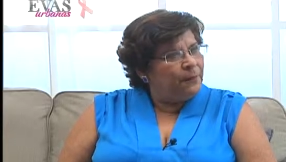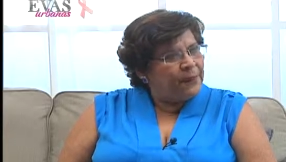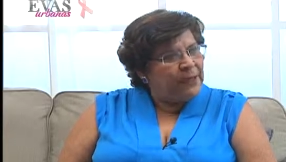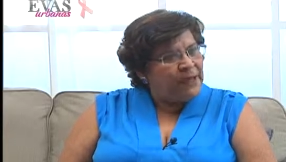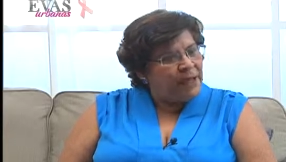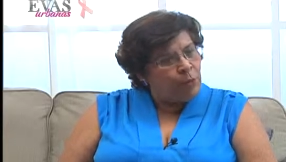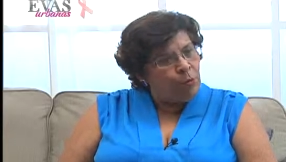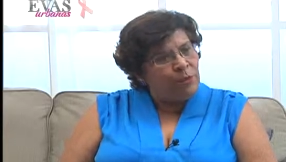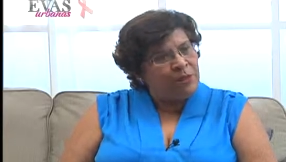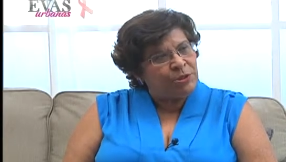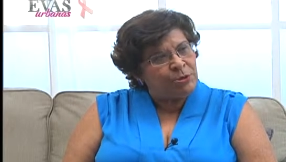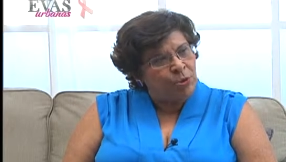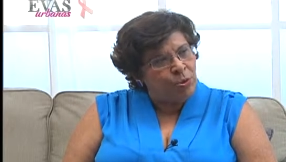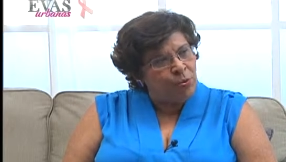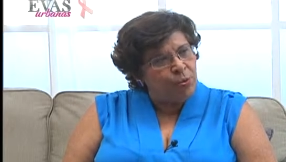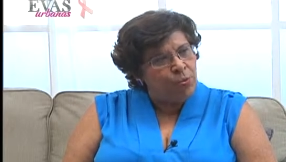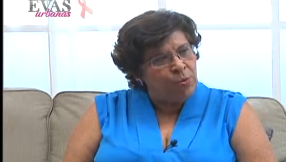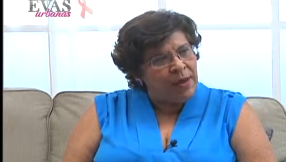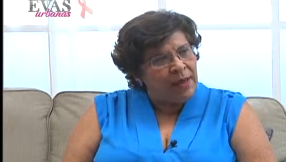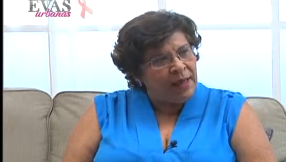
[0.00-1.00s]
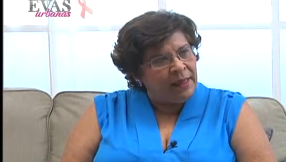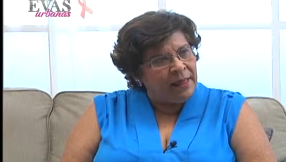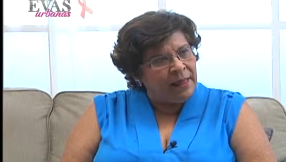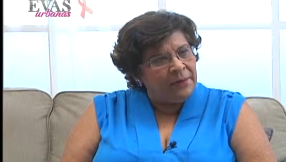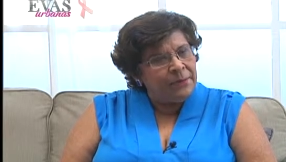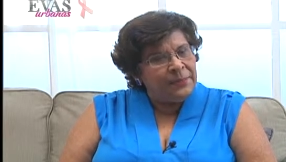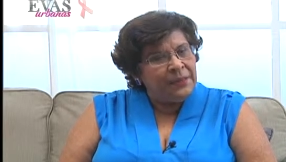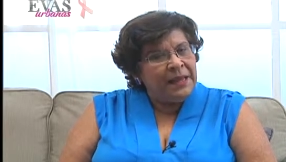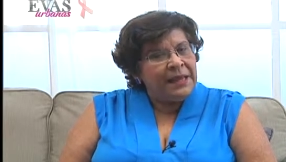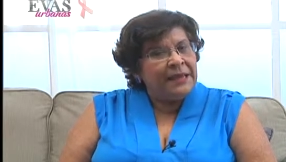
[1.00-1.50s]
de la educación jugada,
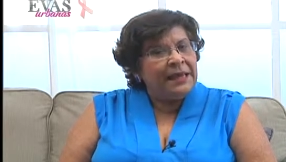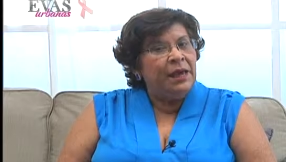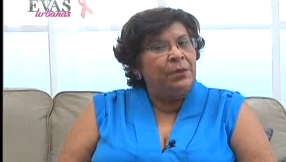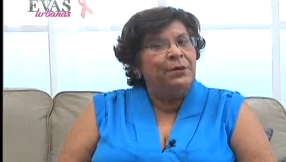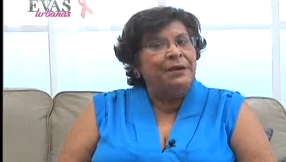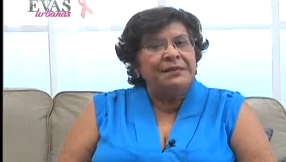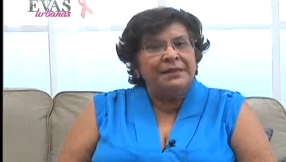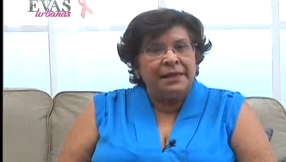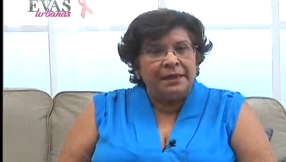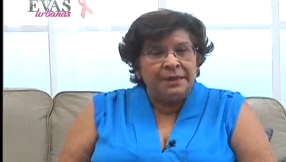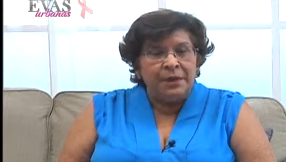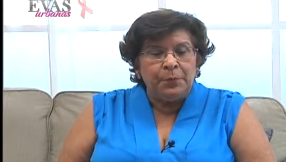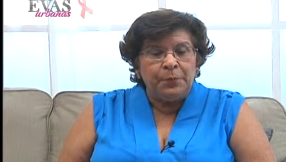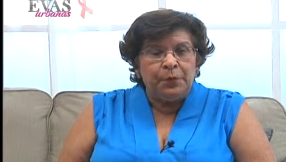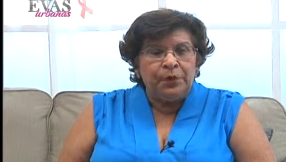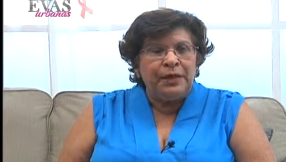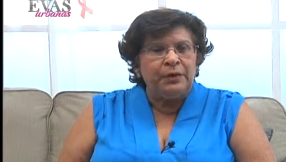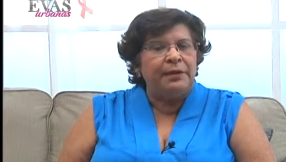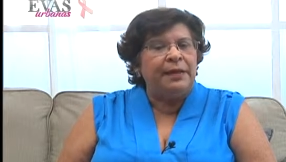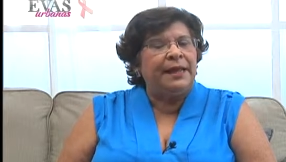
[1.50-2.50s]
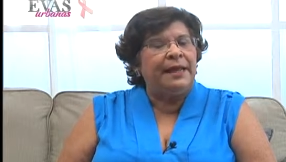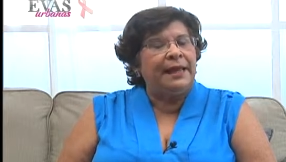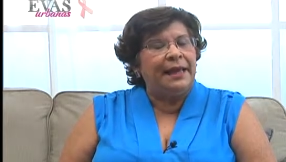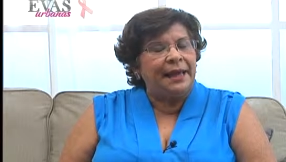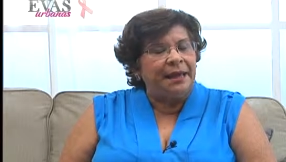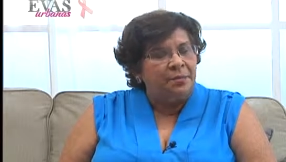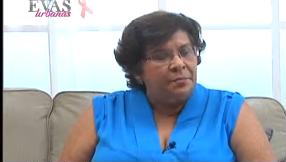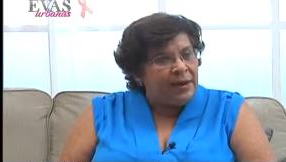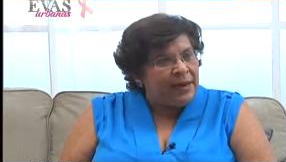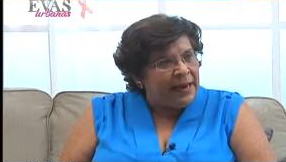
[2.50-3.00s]
que va a estar disponible
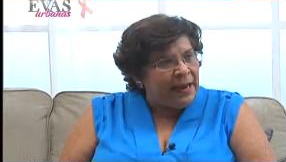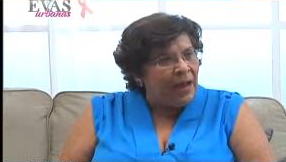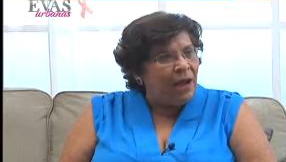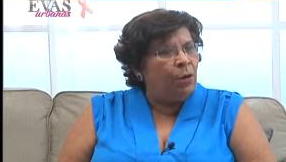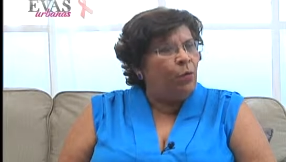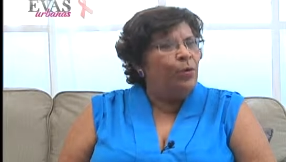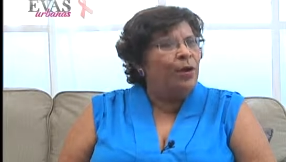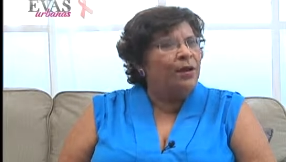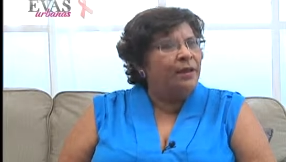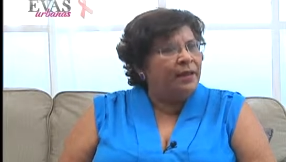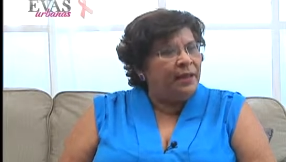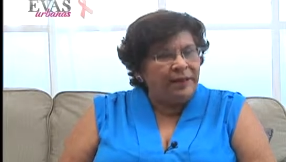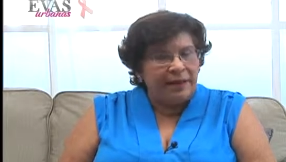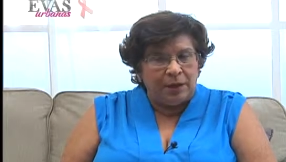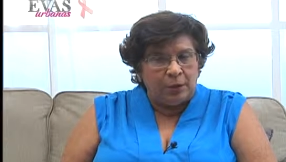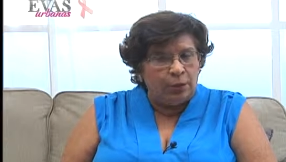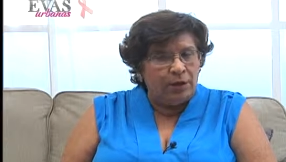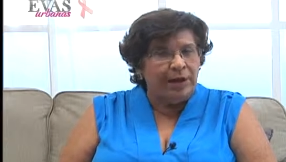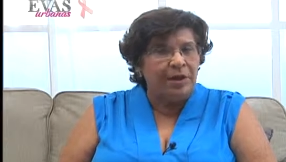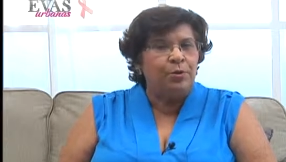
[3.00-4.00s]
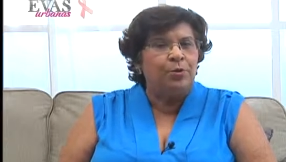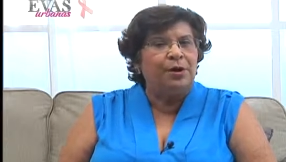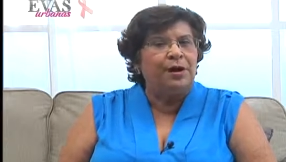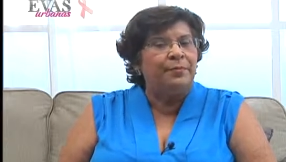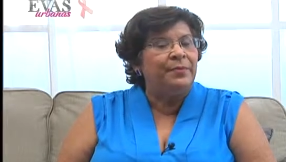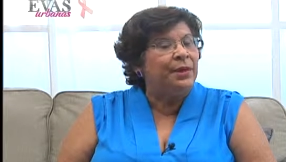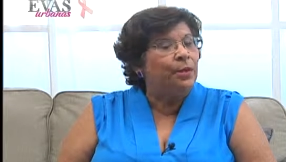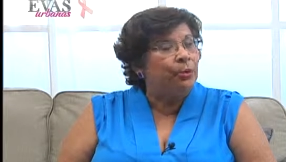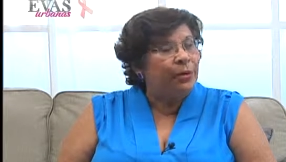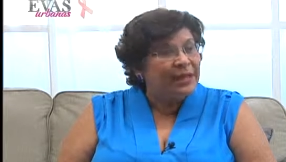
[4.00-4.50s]
en Managua, en el Colegio
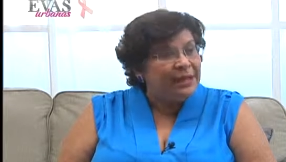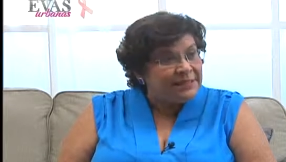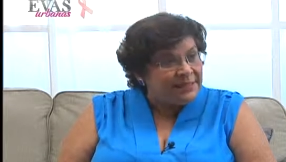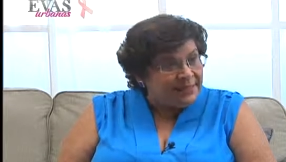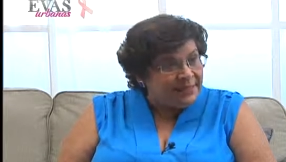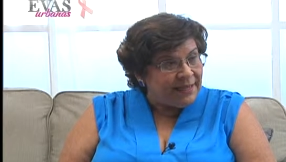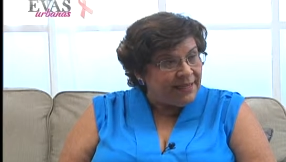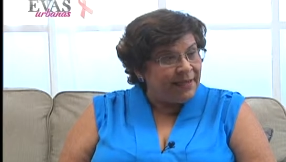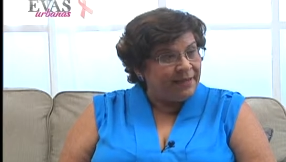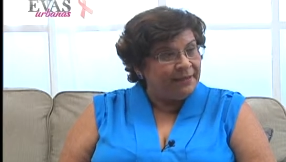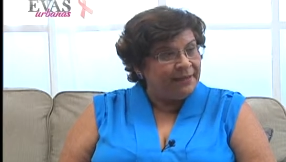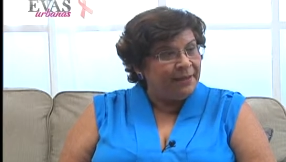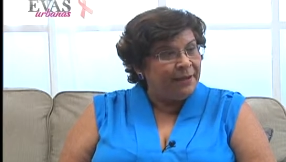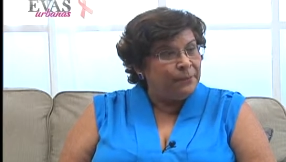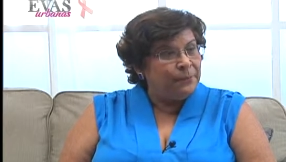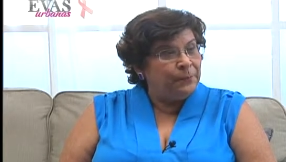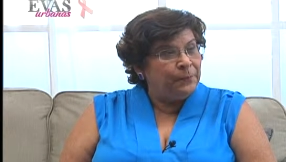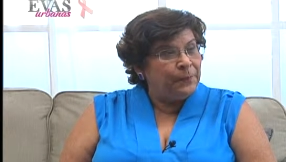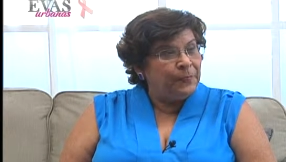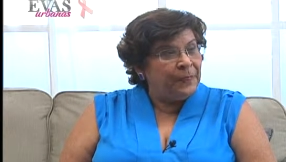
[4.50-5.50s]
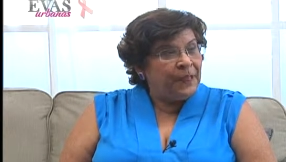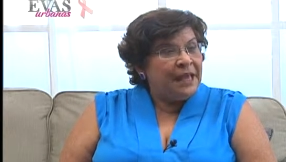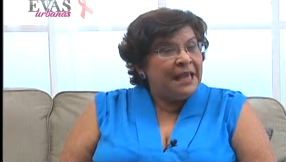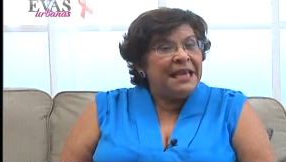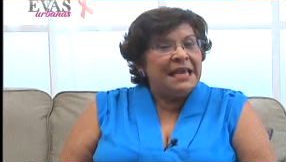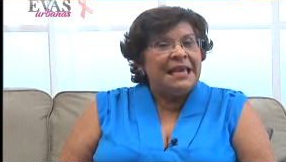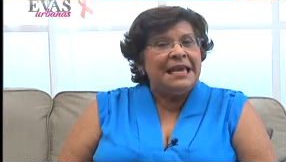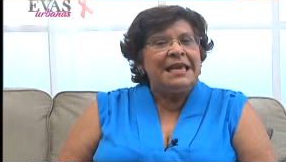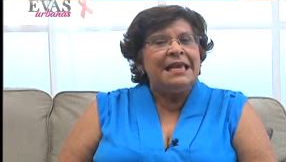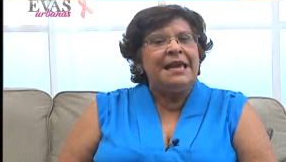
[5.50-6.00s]
Caminos el 7
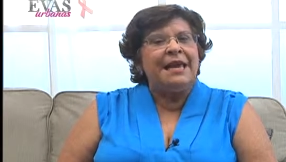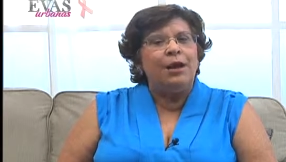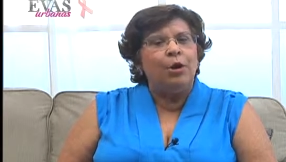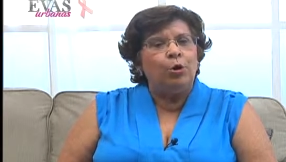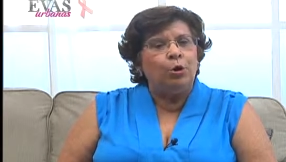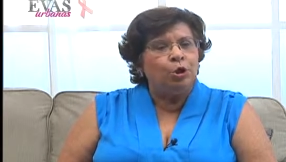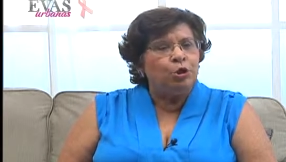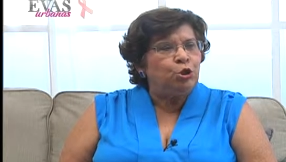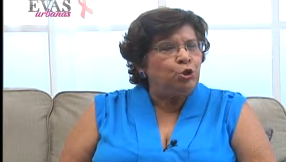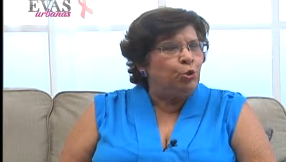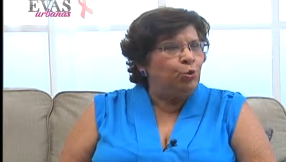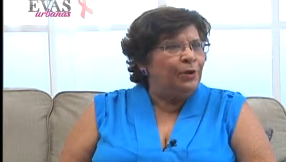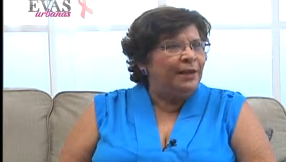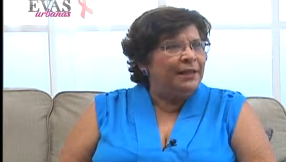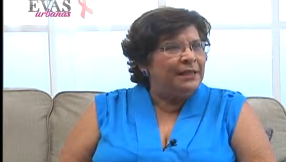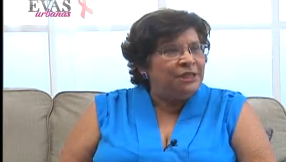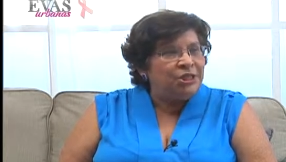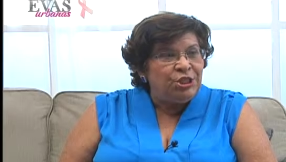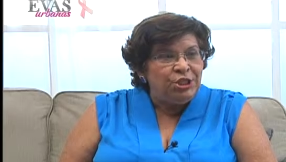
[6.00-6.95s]
y el 8 en